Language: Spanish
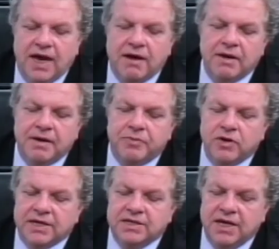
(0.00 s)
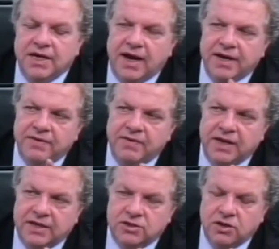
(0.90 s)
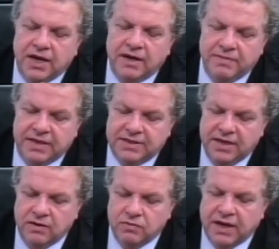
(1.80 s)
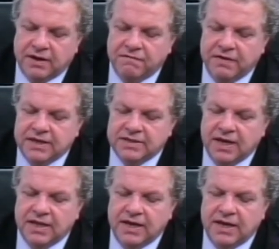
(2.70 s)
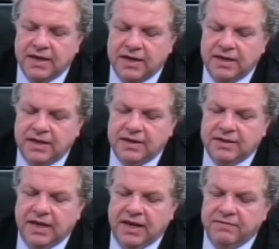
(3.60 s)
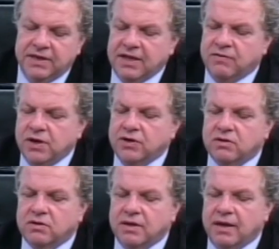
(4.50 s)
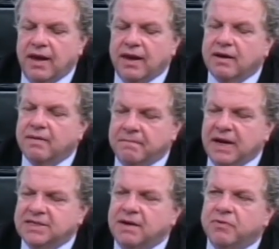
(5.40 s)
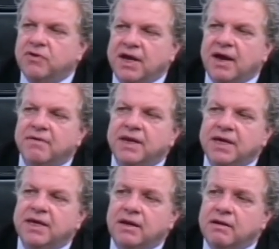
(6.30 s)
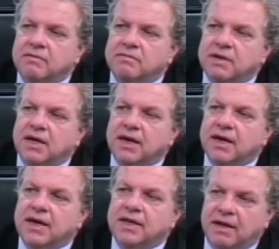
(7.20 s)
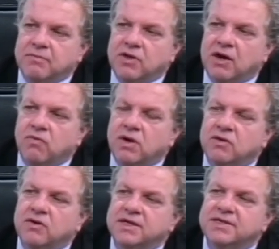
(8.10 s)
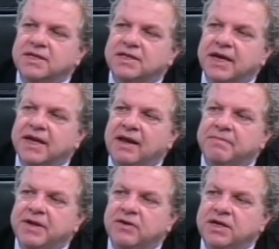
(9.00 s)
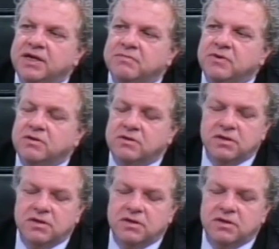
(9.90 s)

habla por allí, a nivel nacional, me decía alguna referencia del, de Levita, bueno, eh, Massa podría venir, estamos de acuerdo en que se integre al peronismo,